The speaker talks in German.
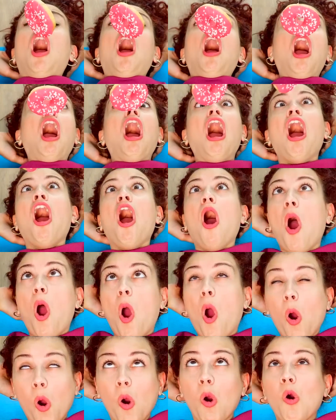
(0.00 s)
Oh, bin ich jetzt schon
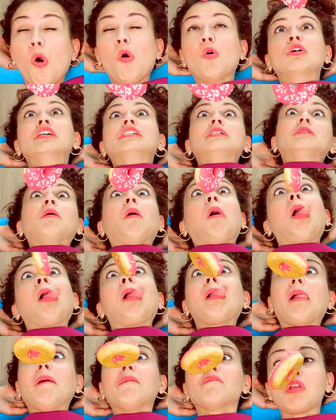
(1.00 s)
so fertig, dass ich von
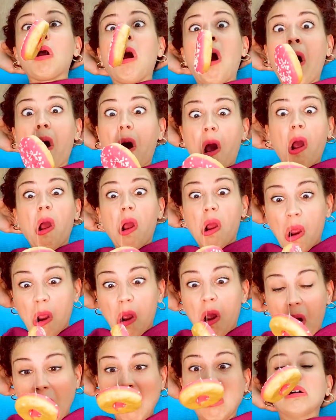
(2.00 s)
Essen halluziniere?
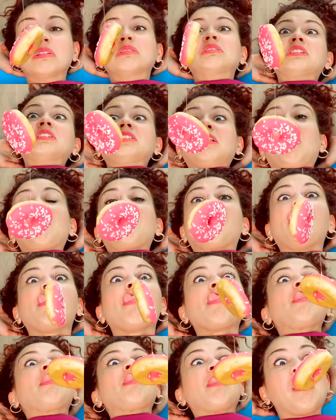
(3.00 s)
Hey, mach
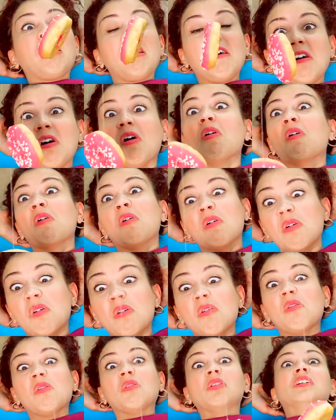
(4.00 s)
deine Sit-Ups, Olivia.
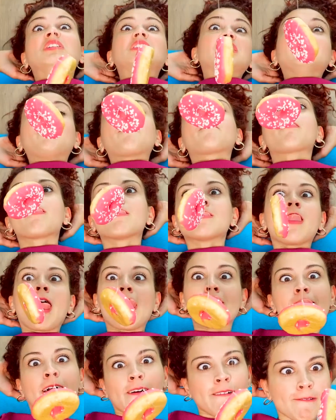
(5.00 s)
Süßes ist dein
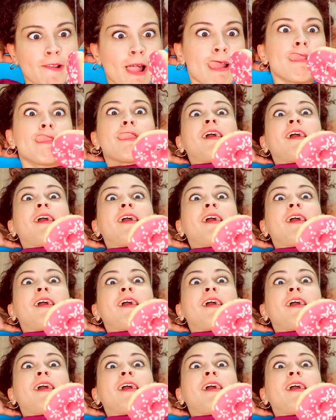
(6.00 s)
Ansporn.